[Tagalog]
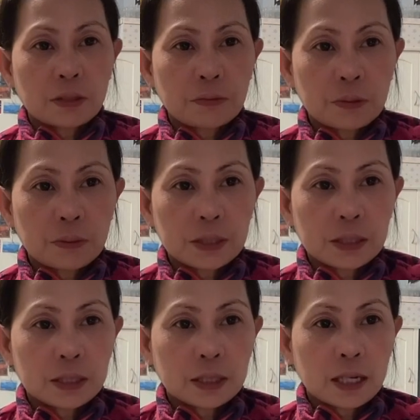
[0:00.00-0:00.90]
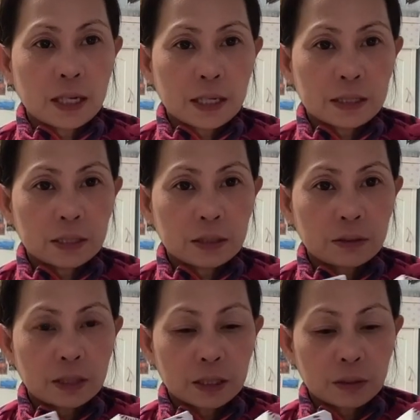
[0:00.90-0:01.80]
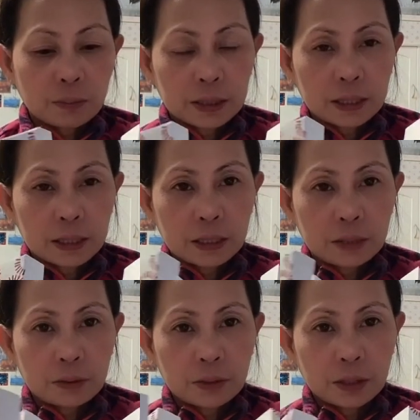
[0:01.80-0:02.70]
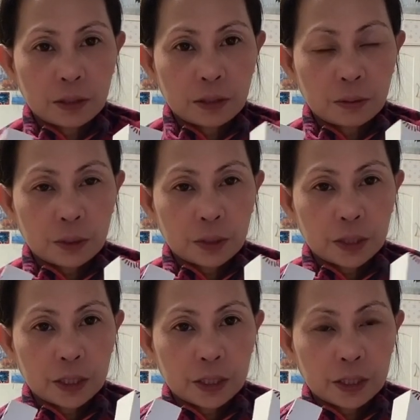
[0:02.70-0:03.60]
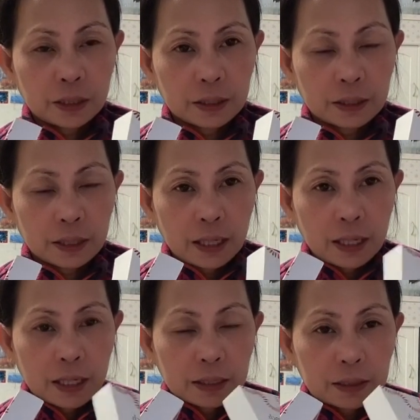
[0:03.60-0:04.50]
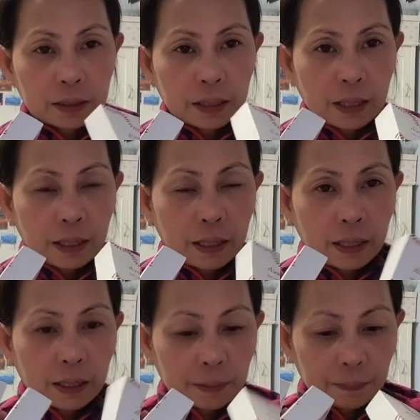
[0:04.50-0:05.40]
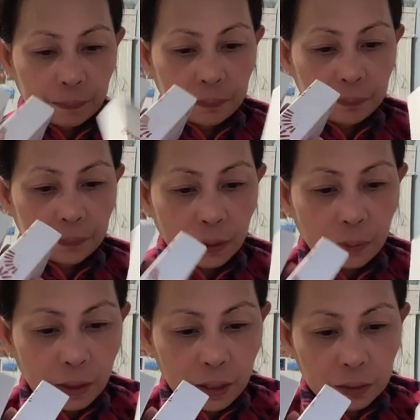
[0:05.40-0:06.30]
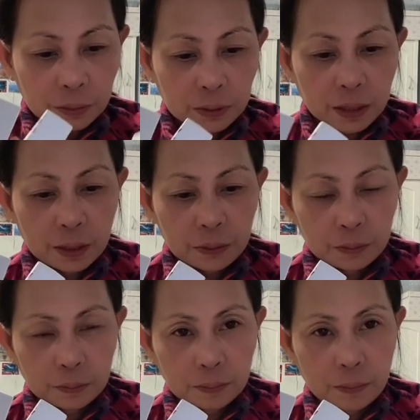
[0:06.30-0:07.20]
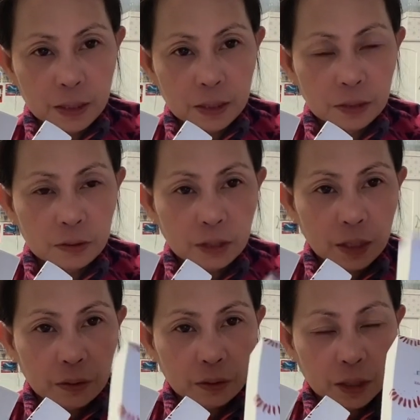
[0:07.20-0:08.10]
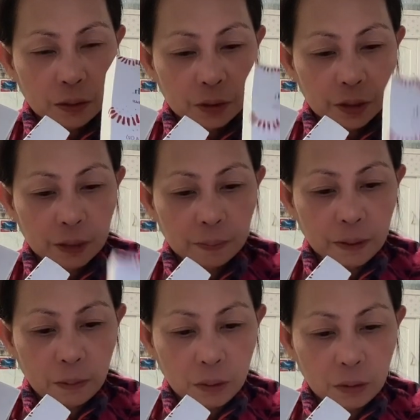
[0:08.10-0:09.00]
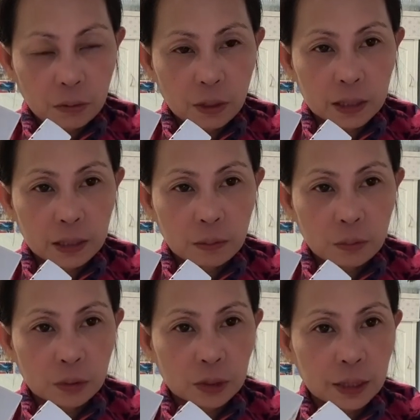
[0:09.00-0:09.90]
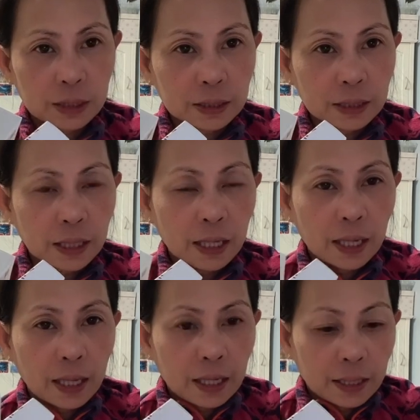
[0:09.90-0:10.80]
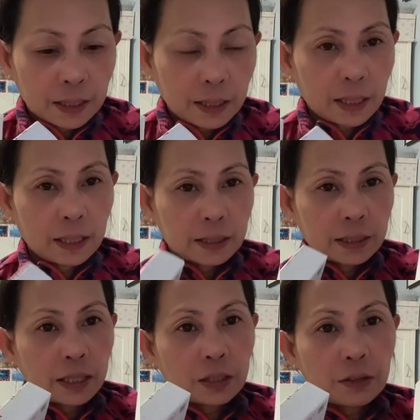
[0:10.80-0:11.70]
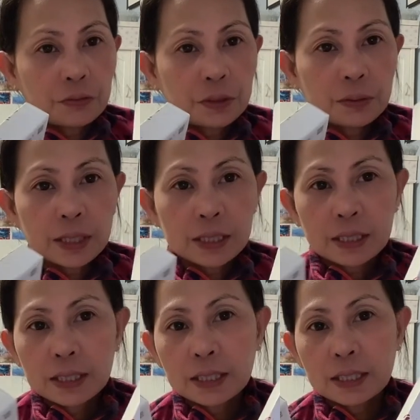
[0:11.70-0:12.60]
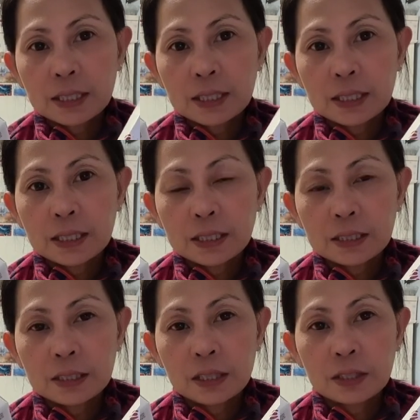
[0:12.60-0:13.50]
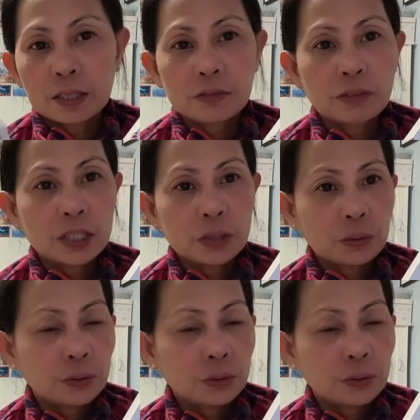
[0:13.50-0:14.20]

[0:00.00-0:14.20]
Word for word: you for watching guys. Ito na, tumating na yung uh, order. Uh, tawagan ko na yung message ko na yung nag-order para makuha nila bukas. Ayan. Thank you for watching. See you next video.